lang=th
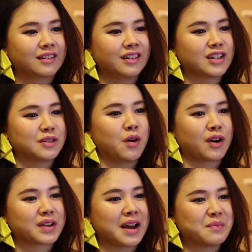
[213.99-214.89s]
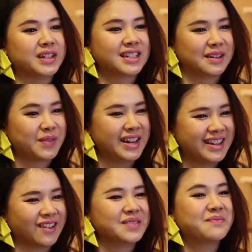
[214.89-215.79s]
เราอาจจะเหมาะกับการเป็นศิลปิน
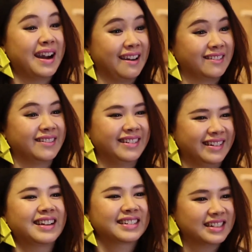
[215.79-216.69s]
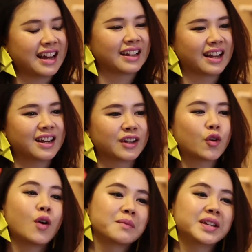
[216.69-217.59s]
เดี่ยวหรือเปล่าลักษณะนั้นนะคะด้ว
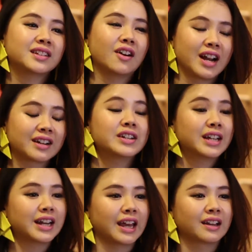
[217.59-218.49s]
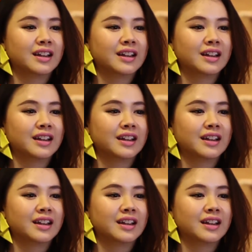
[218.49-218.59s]
ยความที่ตอนนั้นก็ยังเด็ก